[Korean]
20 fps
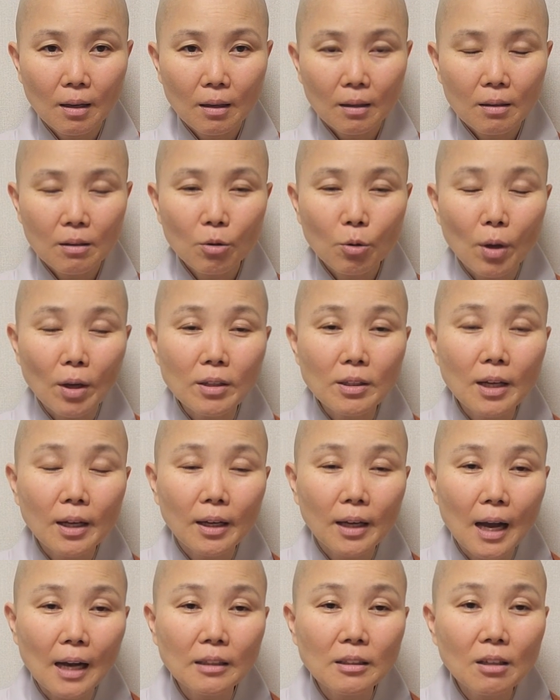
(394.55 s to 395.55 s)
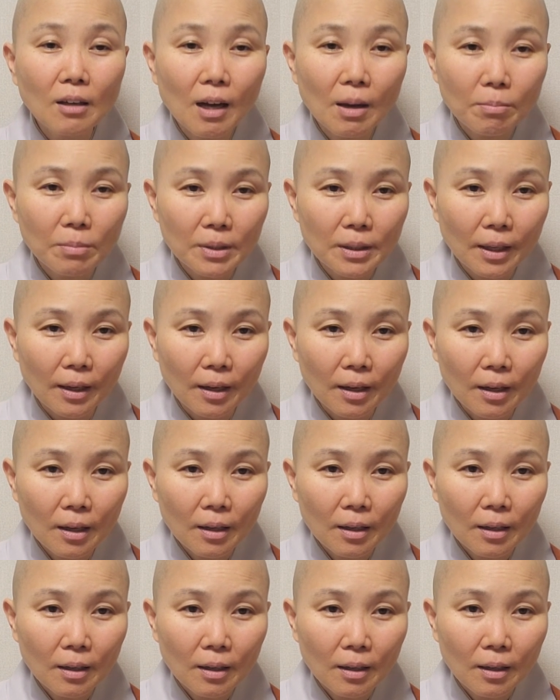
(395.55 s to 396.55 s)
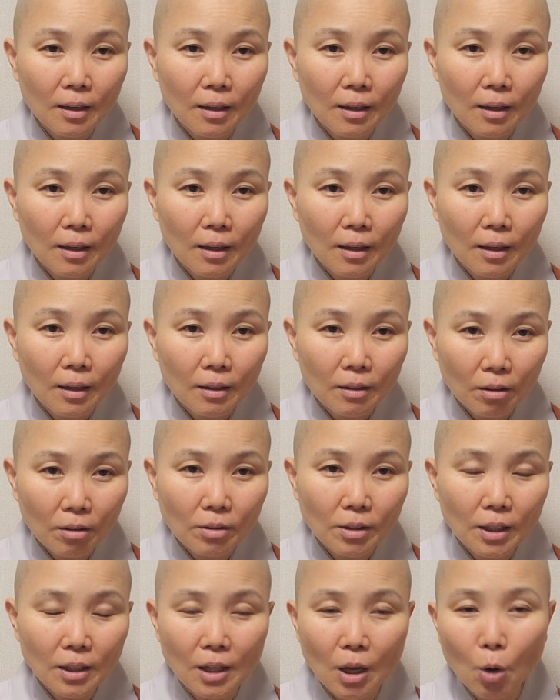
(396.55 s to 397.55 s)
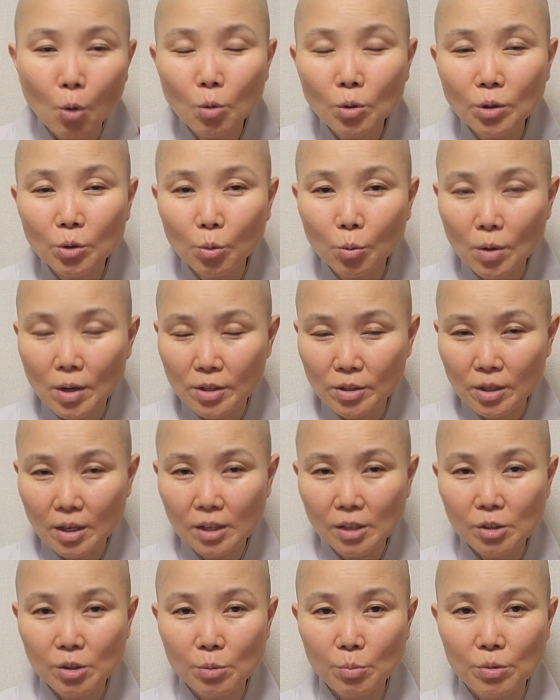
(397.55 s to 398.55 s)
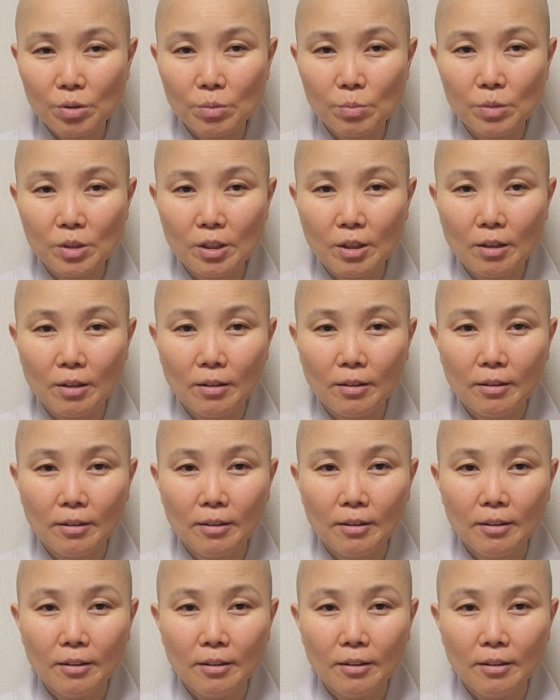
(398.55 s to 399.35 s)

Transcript: 그 굉장히 강력합니다. 그런데 나오기도 굉장히 쉽습니다.